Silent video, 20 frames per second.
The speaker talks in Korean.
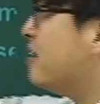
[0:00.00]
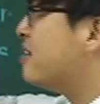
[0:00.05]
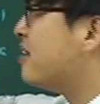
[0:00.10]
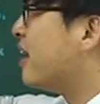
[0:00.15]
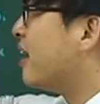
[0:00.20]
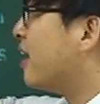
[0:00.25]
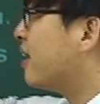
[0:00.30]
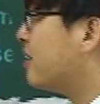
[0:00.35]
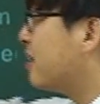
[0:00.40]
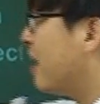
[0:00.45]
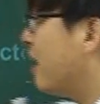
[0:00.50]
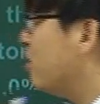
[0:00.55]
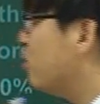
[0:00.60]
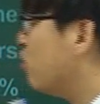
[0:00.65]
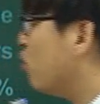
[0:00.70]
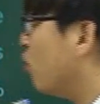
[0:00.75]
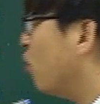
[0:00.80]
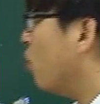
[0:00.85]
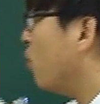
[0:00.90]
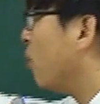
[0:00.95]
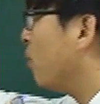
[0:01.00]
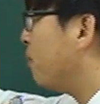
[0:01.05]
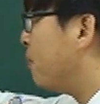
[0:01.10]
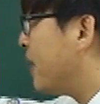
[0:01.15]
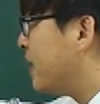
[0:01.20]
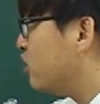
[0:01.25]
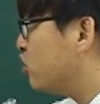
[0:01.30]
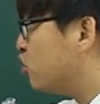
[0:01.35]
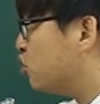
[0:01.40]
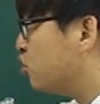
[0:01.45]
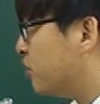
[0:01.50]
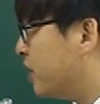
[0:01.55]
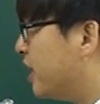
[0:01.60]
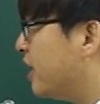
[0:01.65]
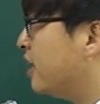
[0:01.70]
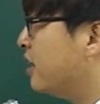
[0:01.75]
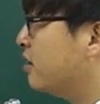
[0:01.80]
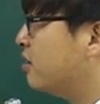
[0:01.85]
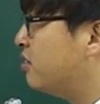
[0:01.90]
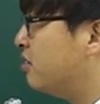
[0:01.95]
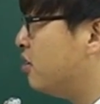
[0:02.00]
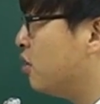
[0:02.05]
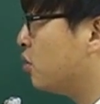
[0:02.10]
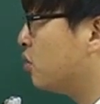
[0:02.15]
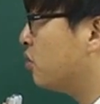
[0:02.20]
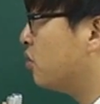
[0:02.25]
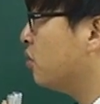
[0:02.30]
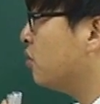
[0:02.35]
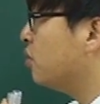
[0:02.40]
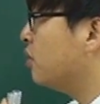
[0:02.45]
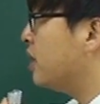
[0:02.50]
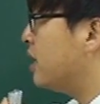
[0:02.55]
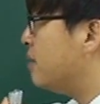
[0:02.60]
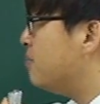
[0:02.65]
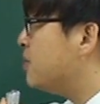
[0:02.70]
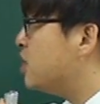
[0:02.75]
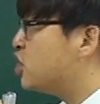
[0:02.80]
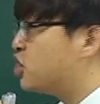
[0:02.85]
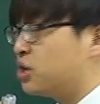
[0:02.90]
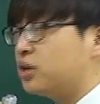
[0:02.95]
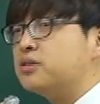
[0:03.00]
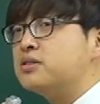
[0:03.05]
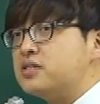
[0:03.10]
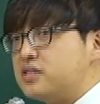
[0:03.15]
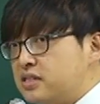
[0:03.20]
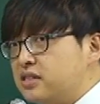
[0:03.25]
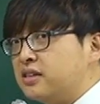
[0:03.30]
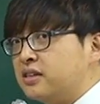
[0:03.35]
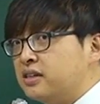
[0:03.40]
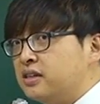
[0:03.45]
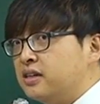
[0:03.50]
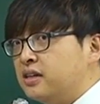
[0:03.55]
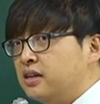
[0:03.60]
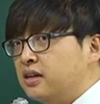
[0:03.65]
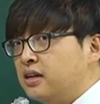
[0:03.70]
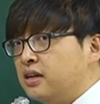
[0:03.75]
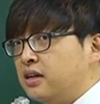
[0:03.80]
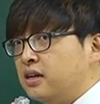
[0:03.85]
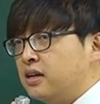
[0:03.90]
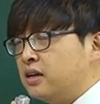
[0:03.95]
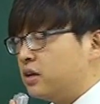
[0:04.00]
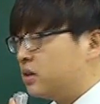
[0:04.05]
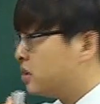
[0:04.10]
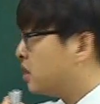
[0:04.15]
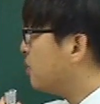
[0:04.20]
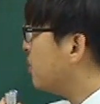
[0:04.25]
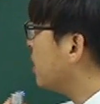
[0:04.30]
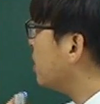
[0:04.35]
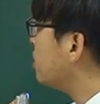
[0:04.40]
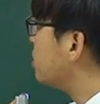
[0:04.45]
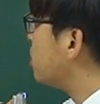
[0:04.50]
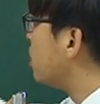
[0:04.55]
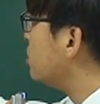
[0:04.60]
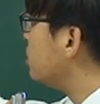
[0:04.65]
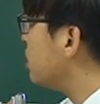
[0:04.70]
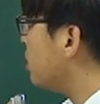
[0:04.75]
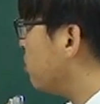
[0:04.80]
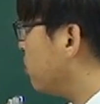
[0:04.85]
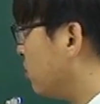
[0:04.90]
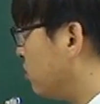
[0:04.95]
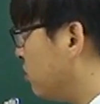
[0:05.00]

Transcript: 이산화탄소 배출이 CO2 emissions. 그다음에 여기는 전치사